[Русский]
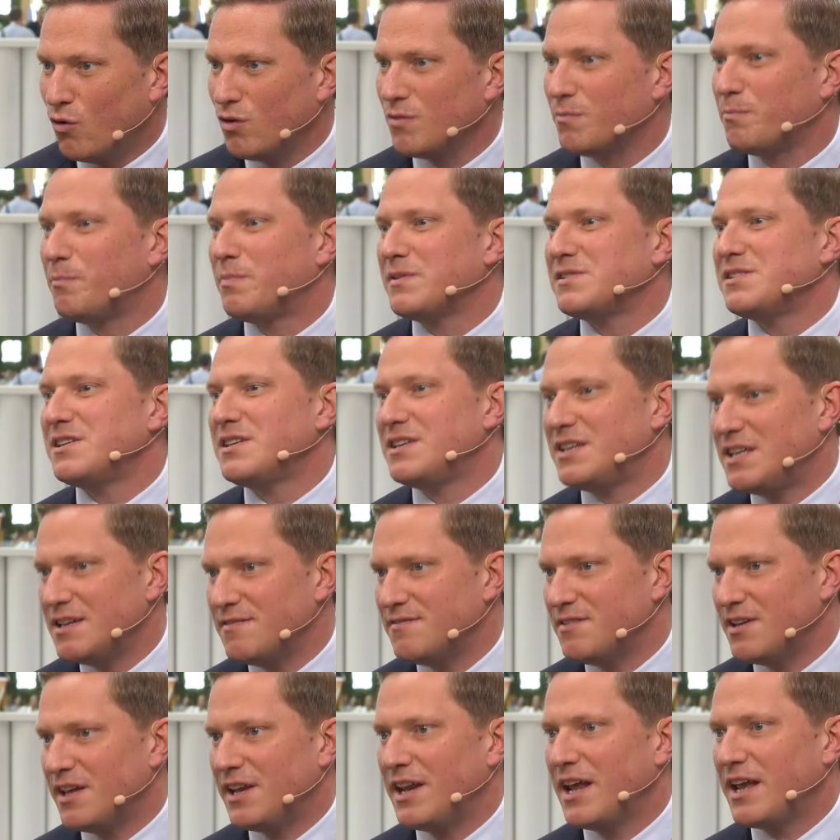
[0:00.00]
он
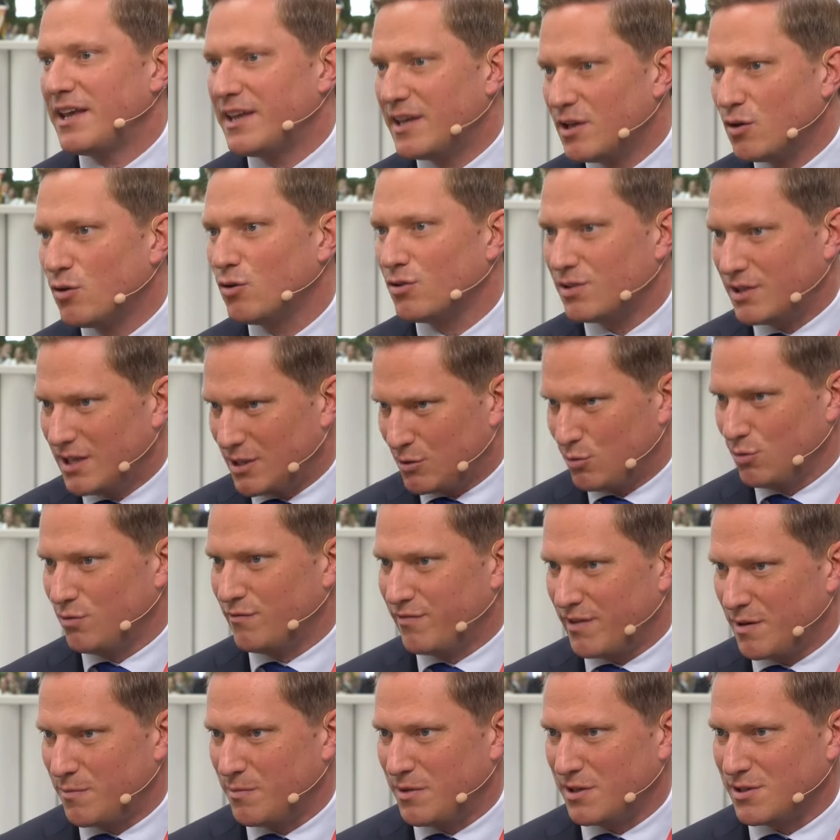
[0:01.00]
позитивнее реагирует на эту
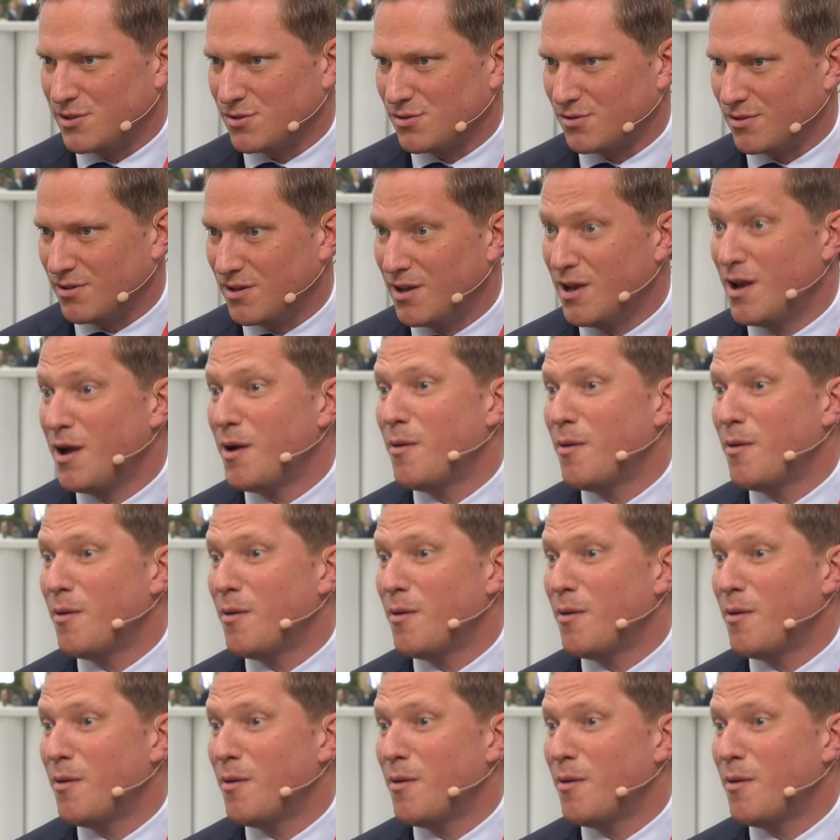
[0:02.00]
информацию.